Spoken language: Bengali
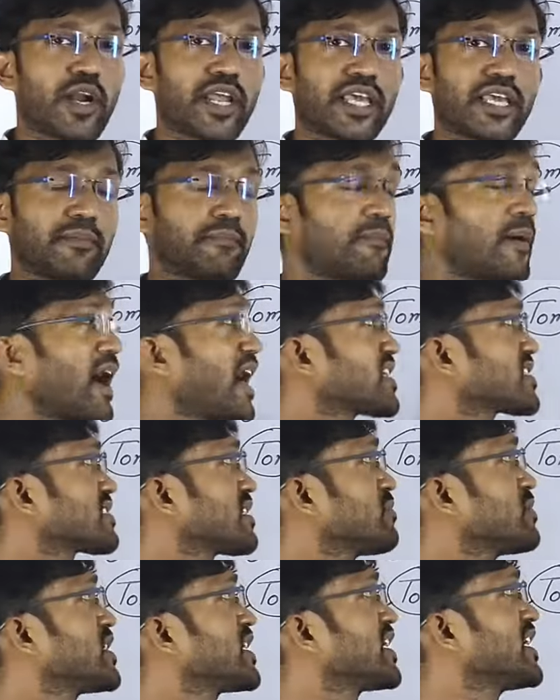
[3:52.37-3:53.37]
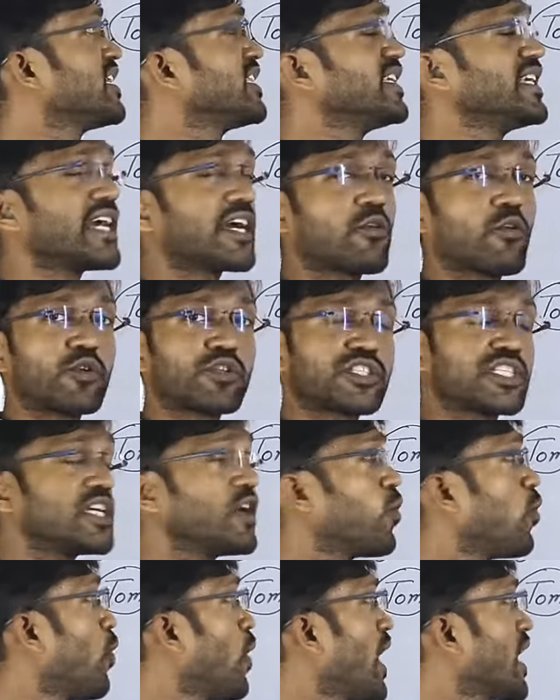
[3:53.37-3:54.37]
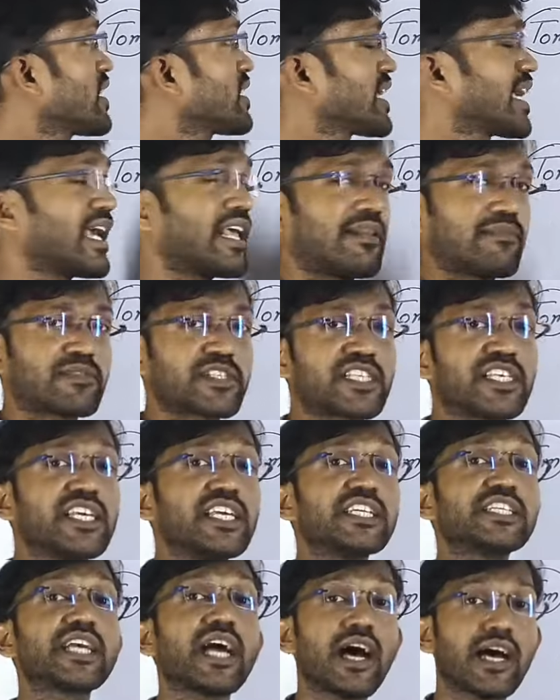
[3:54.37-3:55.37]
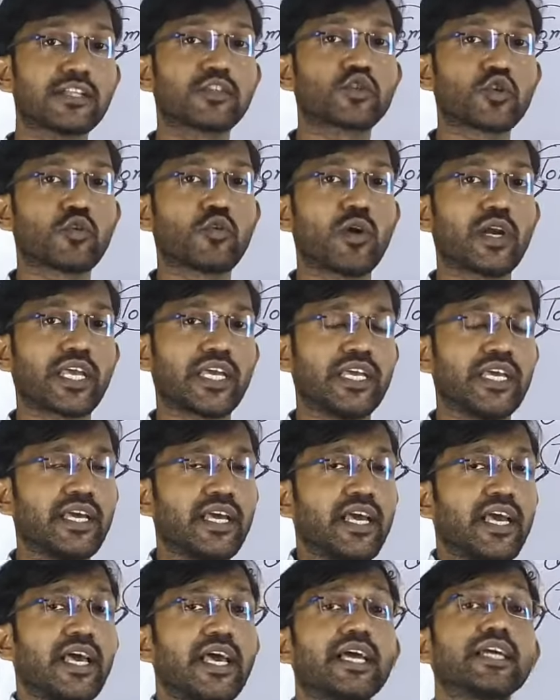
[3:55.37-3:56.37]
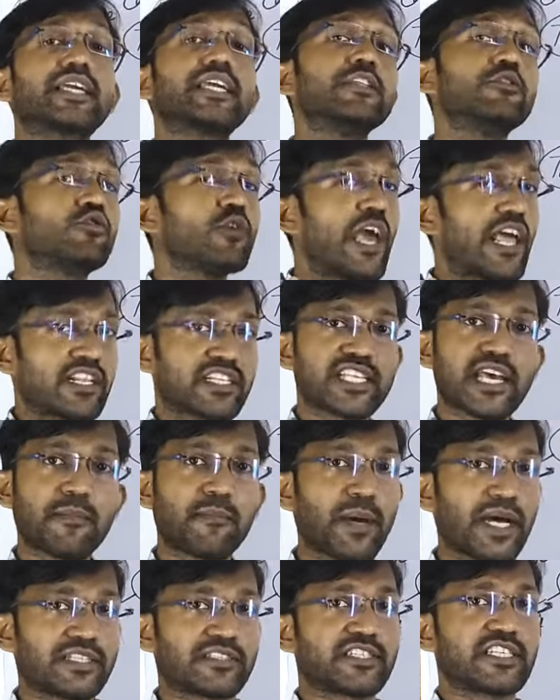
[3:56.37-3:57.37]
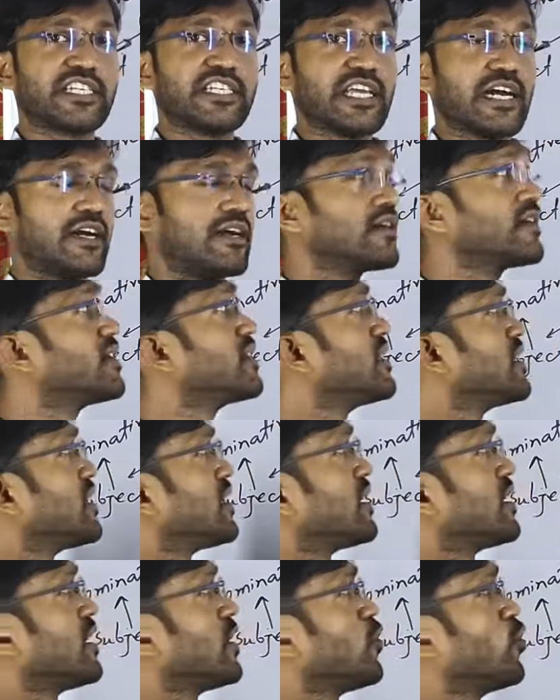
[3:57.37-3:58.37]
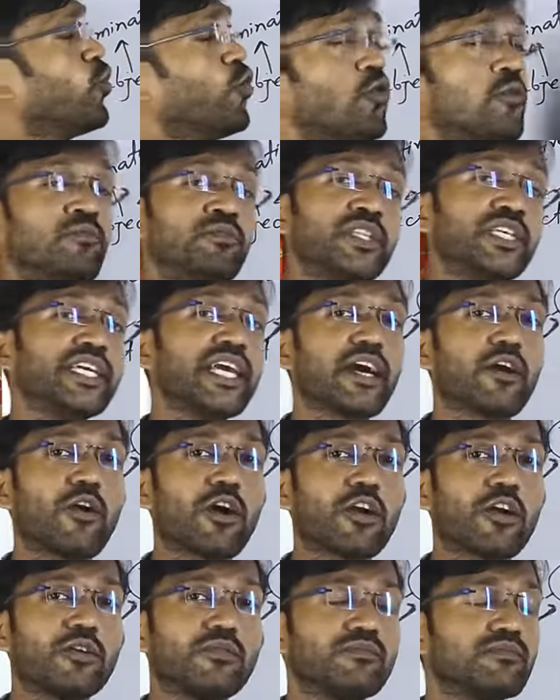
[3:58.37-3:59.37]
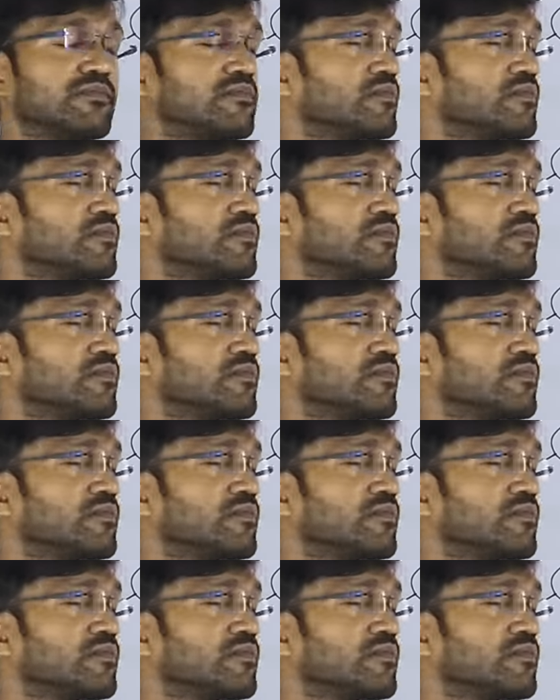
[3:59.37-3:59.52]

করে ফার্স্ট আমি কি দিয়ে করছি হোয়াট হেল্পস কি সাহায্য করে কিন্তু অ্যান্সার পাচ্ছি না হুম দিয়ে করো